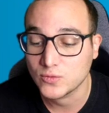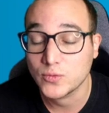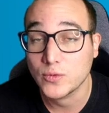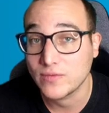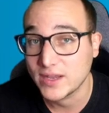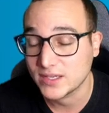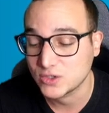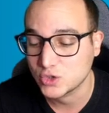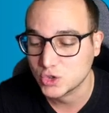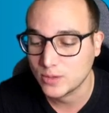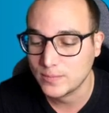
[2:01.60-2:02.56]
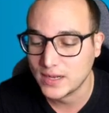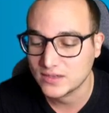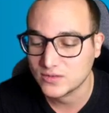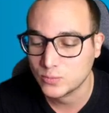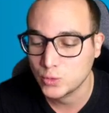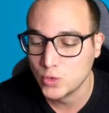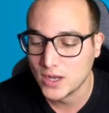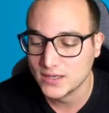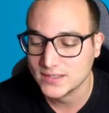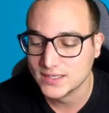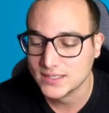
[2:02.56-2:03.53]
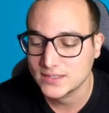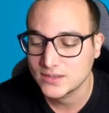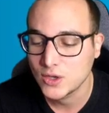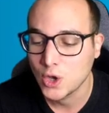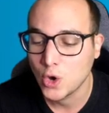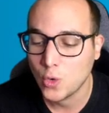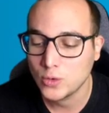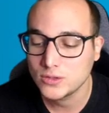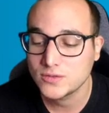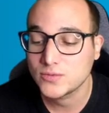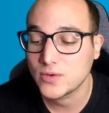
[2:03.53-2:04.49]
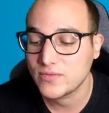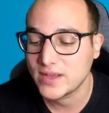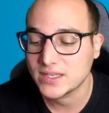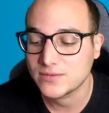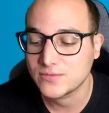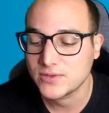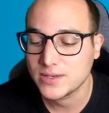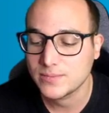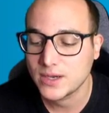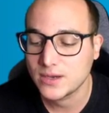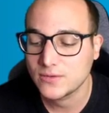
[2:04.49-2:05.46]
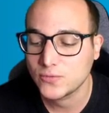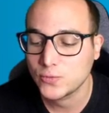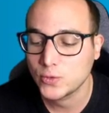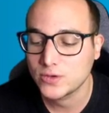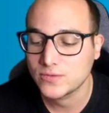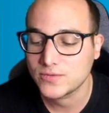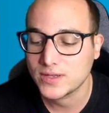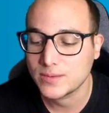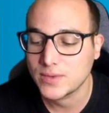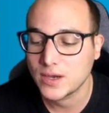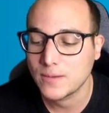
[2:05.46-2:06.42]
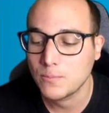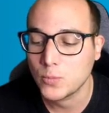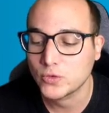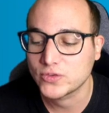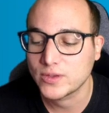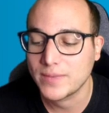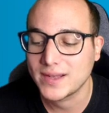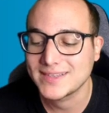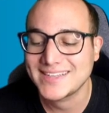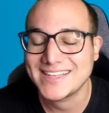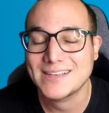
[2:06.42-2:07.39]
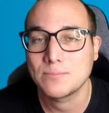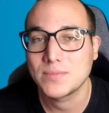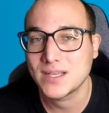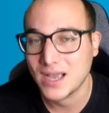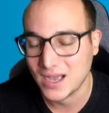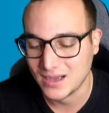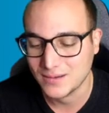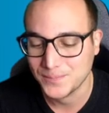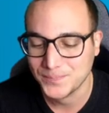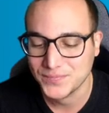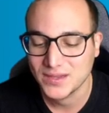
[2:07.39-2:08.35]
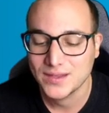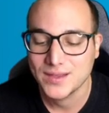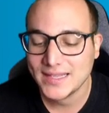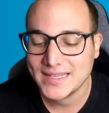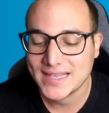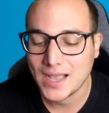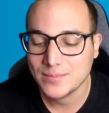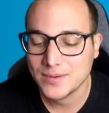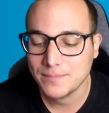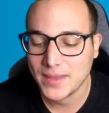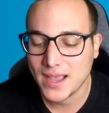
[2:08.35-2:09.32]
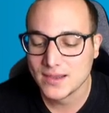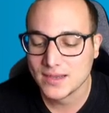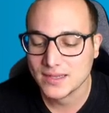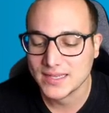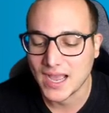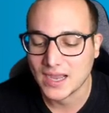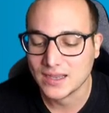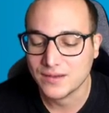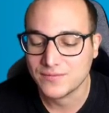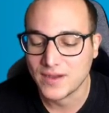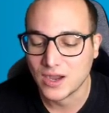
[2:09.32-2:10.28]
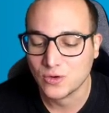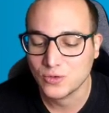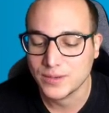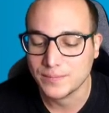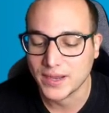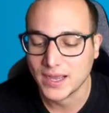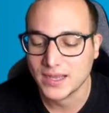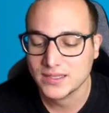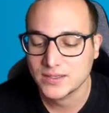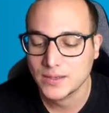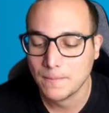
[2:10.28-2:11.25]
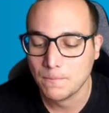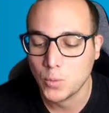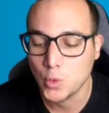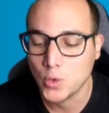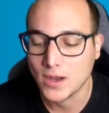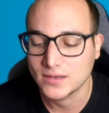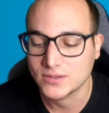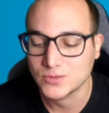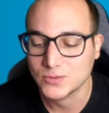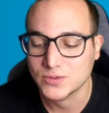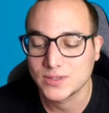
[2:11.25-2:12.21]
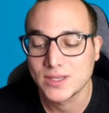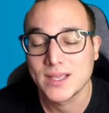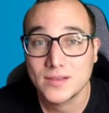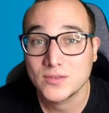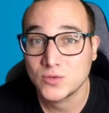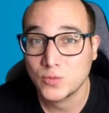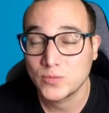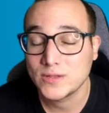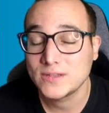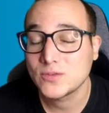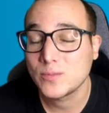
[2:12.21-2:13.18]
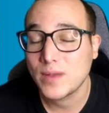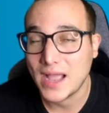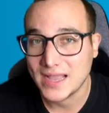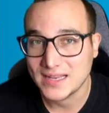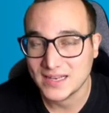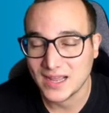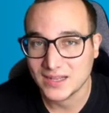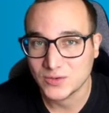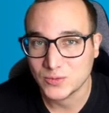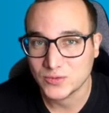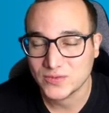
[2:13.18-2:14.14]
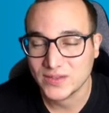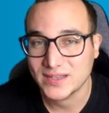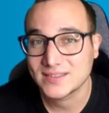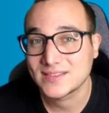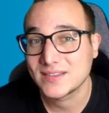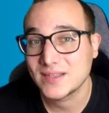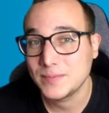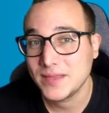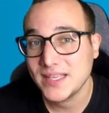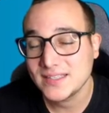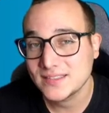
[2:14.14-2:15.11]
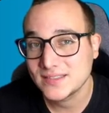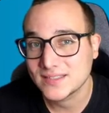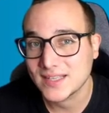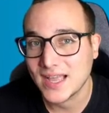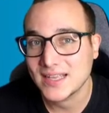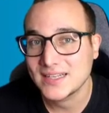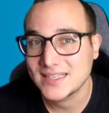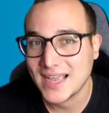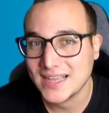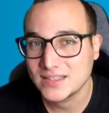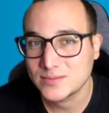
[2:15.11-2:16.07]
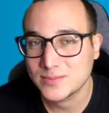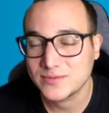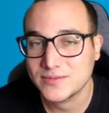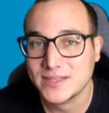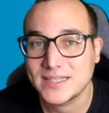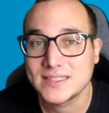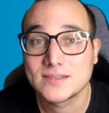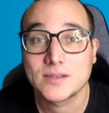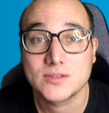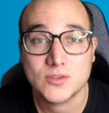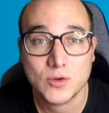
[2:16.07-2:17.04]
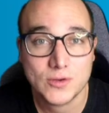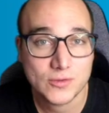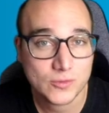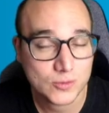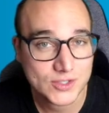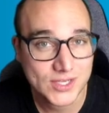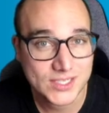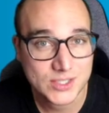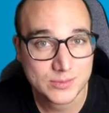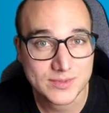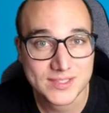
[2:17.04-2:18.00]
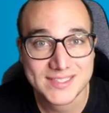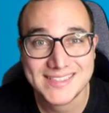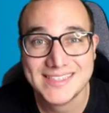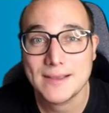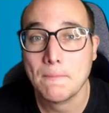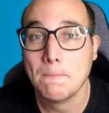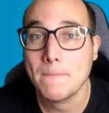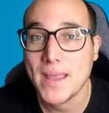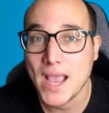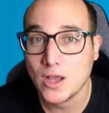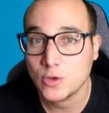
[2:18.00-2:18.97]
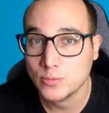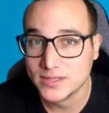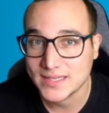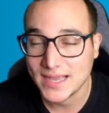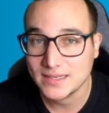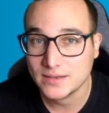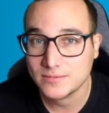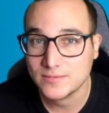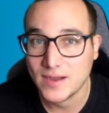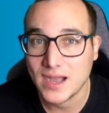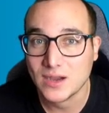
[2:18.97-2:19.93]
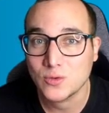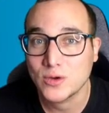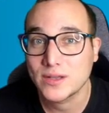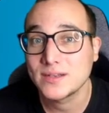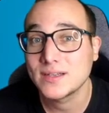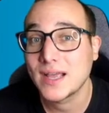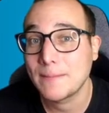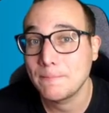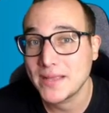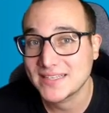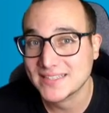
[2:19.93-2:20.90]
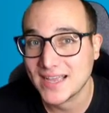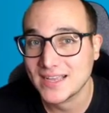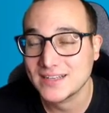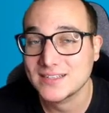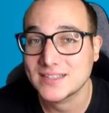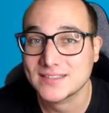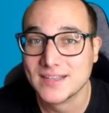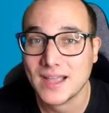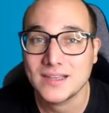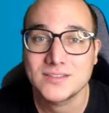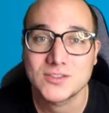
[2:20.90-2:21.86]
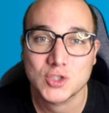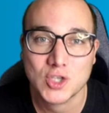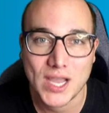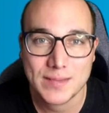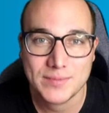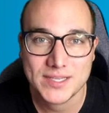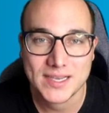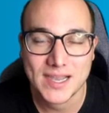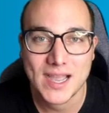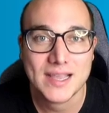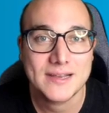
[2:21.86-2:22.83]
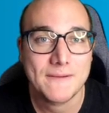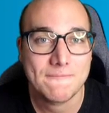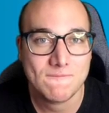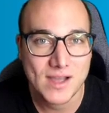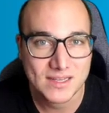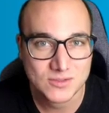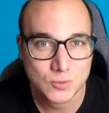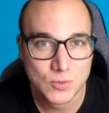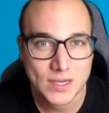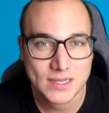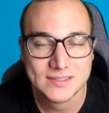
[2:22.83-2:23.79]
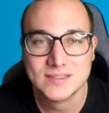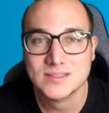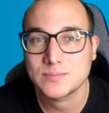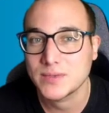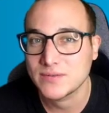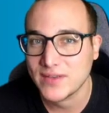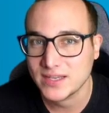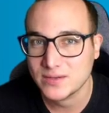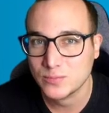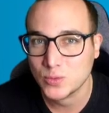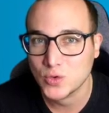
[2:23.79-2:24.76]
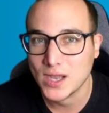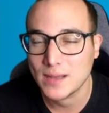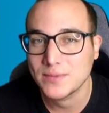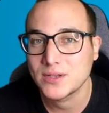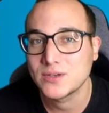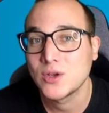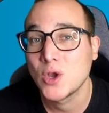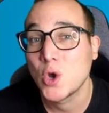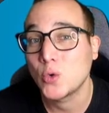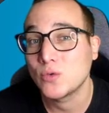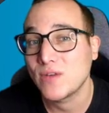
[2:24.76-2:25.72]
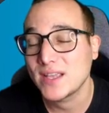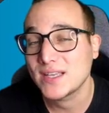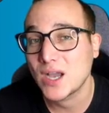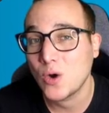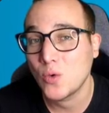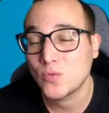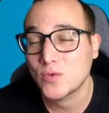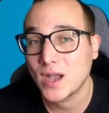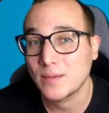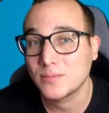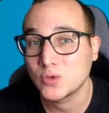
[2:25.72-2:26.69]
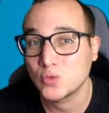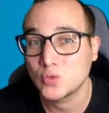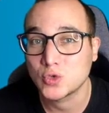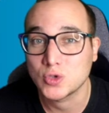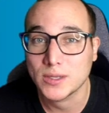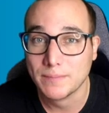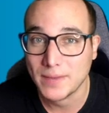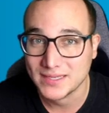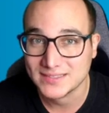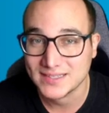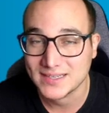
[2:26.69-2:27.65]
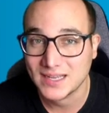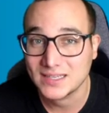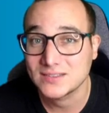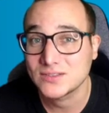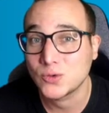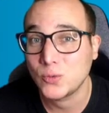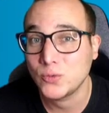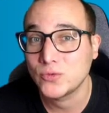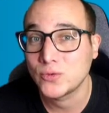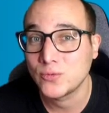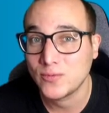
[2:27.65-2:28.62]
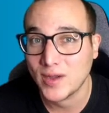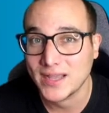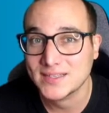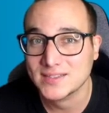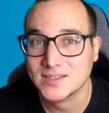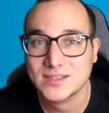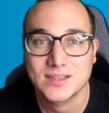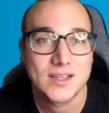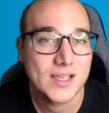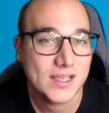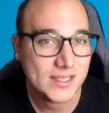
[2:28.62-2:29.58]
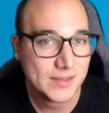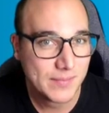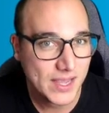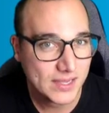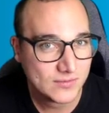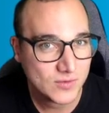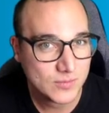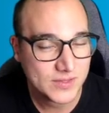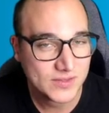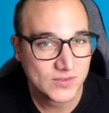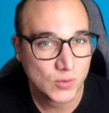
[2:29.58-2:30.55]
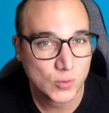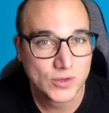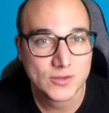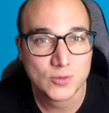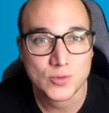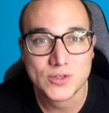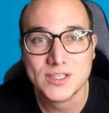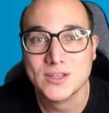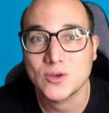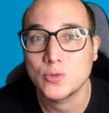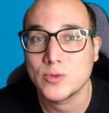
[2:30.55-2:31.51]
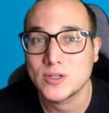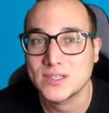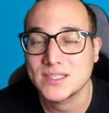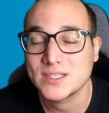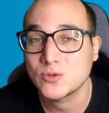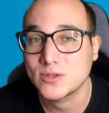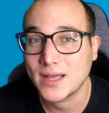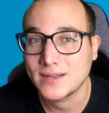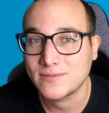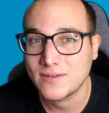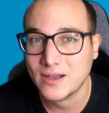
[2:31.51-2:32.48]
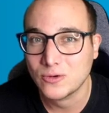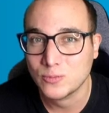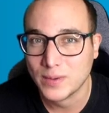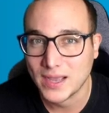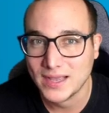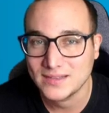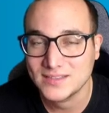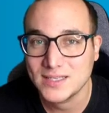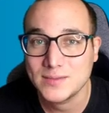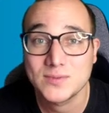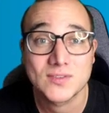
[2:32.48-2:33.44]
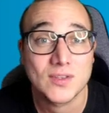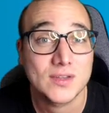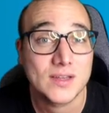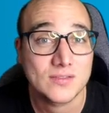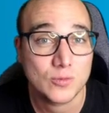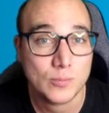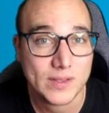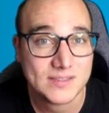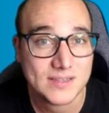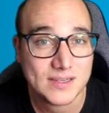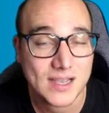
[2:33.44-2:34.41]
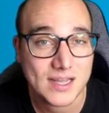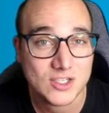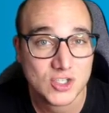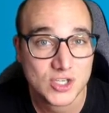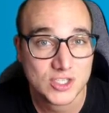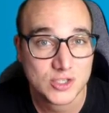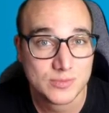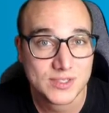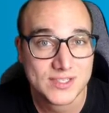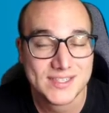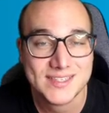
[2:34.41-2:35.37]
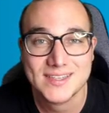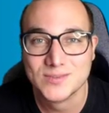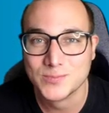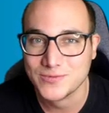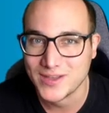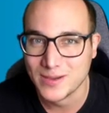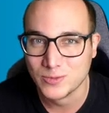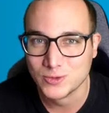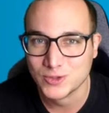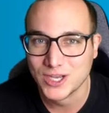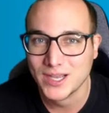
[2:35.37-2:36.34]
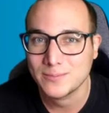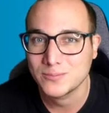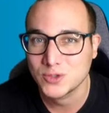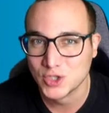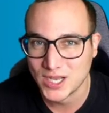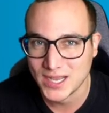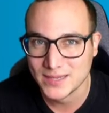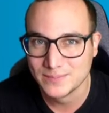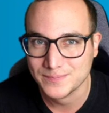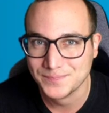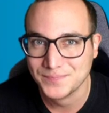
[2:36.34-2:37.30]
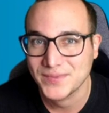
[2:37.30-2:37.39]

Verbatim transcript: für welchen Job als Buchhalterin und für welche Firma, für der Firma musste man GmbH. Ich habe mehrere Jahre Erfahrung im Bereich Buchhaltung. So viel zum Einleitungstext. Im nächsten Teil deines Befehls solltest du ChatGPT mehr über deine Erfahrungen mitteilen. Das heißt, schreibe hier rein, was du kannst, mit welchen Programmen und welche Aufgaben du schon gemeistert hast und so weiter. Je mehr Informationen du hier über dich und deine Erfahrung preisgibst, desto besser kann ChatGPT das Bewerbungsschreiben schreiben.